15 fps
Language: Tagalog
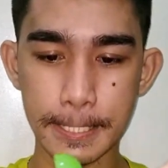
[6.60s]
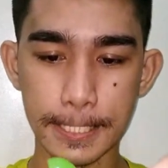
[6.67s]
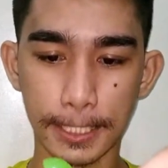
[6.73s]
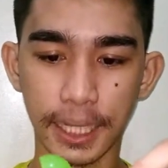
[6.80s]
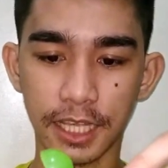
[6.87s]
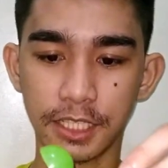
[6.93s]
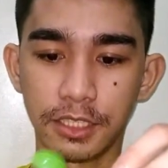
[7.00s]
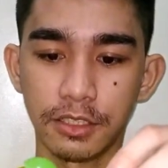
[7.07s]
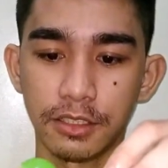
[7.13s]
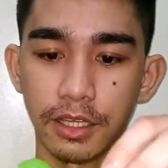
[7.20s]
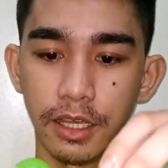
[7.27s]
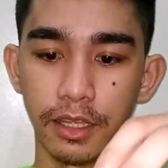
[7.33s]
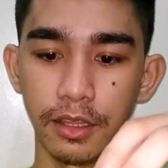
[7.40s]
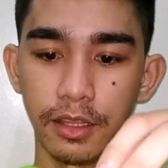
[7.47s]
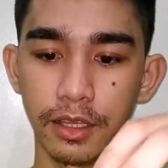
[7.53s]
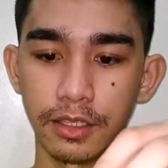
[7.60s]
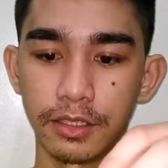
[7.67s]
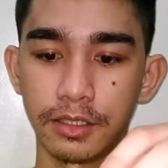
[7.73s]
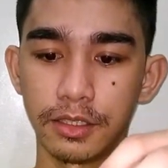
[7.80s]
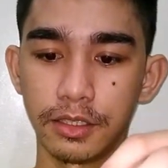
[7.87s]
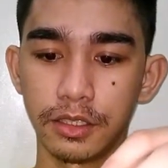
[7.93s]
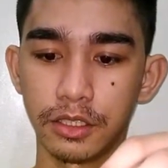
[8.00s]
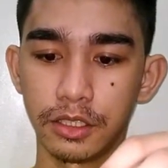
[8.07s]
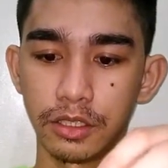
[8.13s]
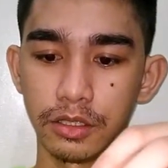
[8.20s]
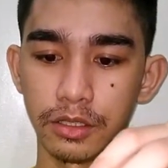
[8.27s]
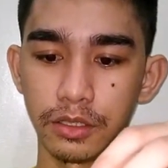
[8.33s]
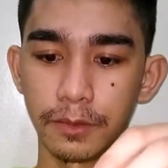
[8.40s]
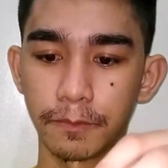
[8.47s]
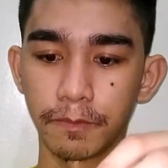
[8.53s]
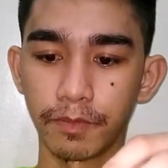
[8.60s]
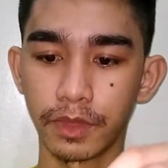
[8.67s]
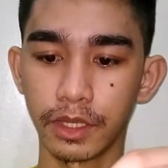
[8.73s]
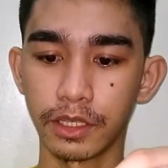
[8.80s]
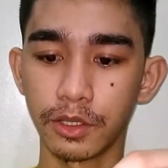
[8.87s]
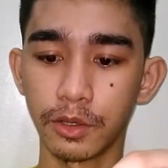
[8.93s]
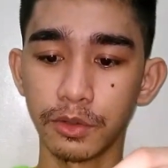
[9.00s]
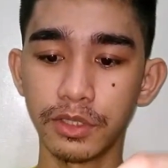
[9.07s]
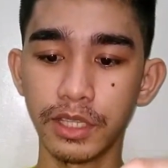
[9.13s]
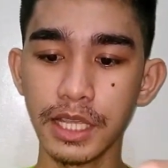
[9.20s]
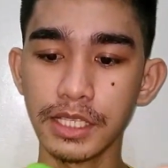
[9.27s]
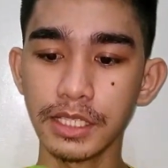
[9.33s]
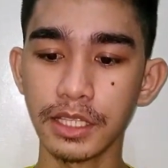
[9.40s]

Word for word: Let's try this. So, since